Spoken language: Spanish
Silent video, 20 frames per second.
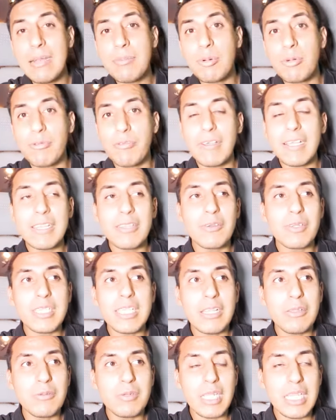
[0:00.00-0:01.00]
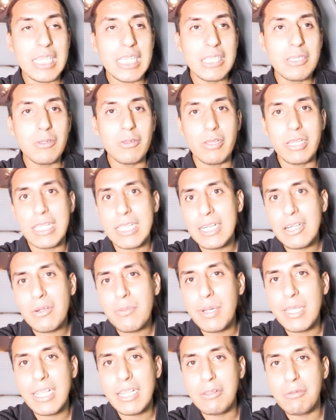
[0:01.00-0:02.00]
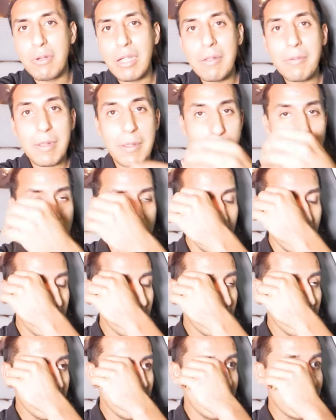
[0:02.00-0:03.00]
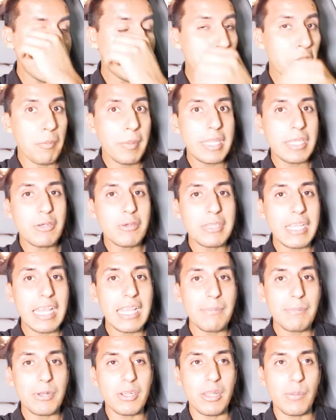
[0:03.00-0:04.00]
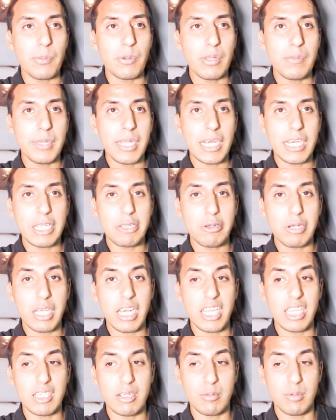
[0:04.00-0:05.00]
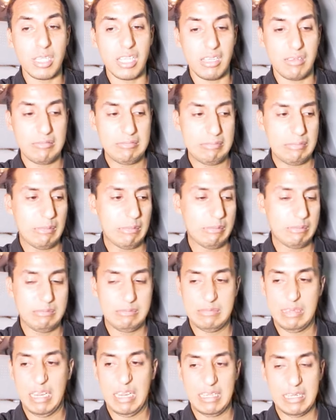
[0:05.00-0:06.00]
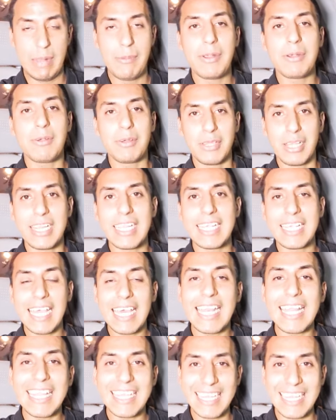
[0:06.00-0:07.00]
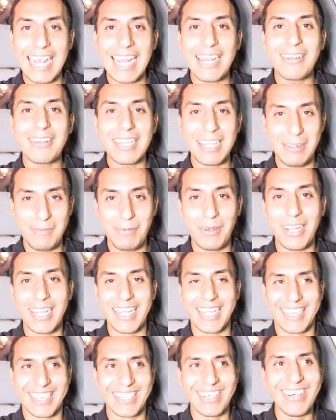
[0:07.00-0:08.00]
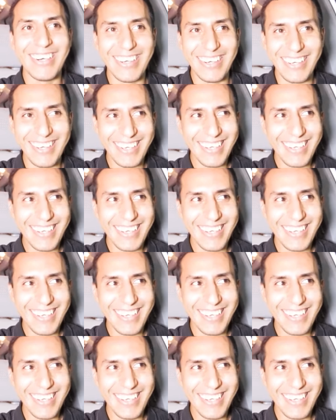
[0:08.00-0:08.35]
el buffet ahorita en un ratito, lo cierran como a las 9. Y no me dijo nada, pero la pude mirar que hizo cara así como de... Ya ven cuando hacen cara de que algo les molestó.